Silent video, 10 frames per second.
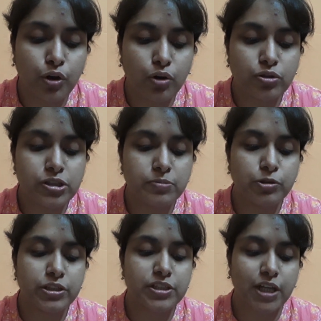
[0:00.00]
নগর
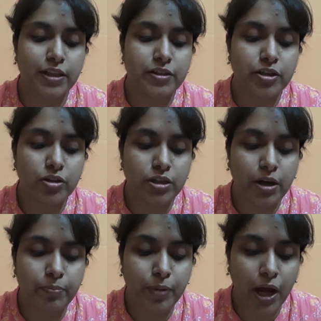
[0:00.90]
জীবনের
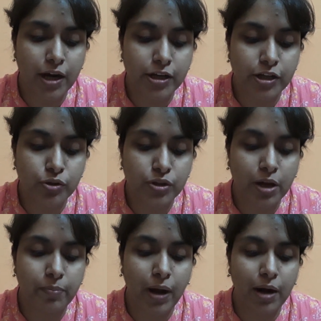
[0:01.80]
যান্ত্রিকতা প্রাণহীনতা